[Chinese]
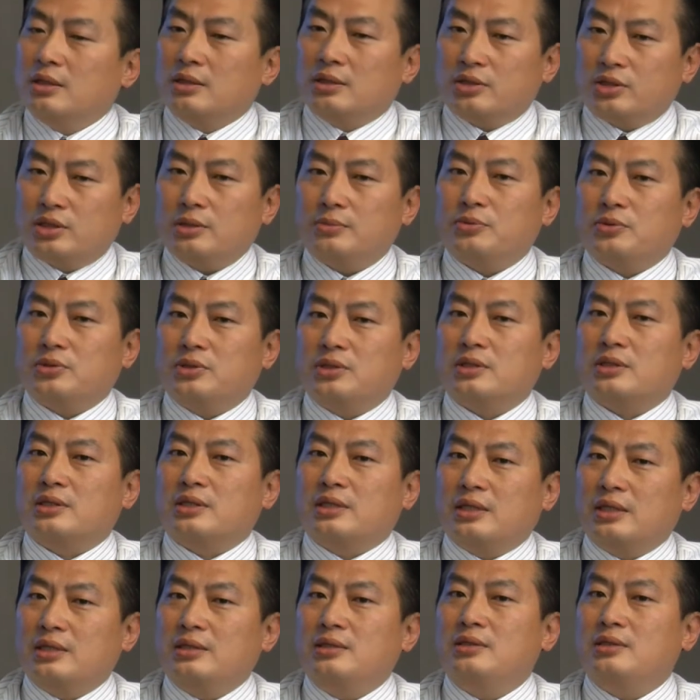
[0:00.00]
的这个额度，
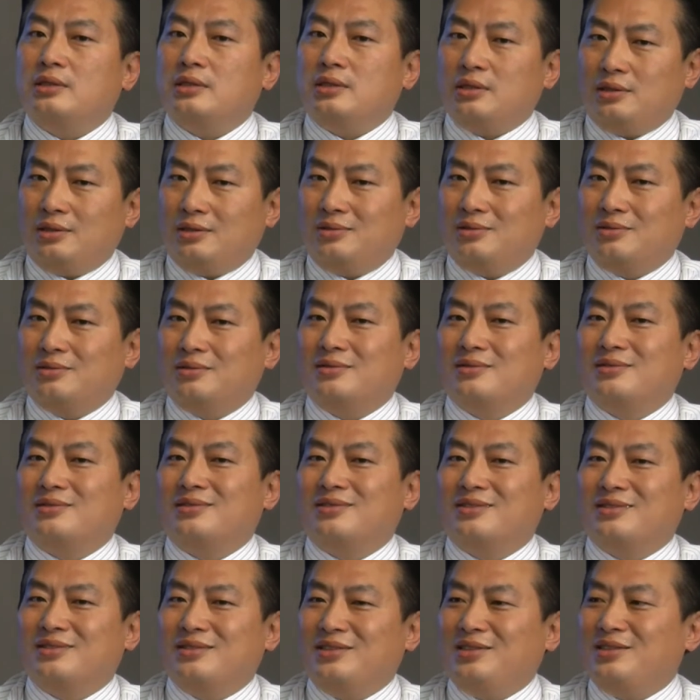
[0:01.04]
是不是
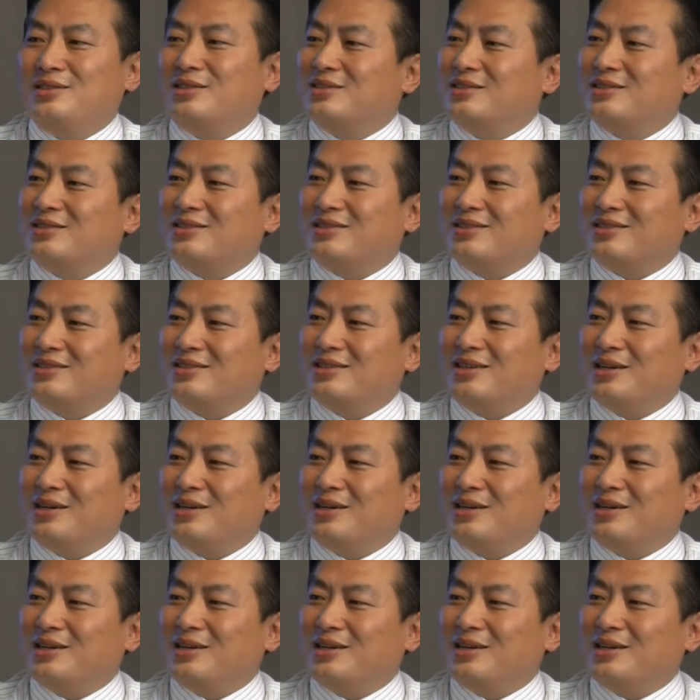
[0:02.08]
跟你？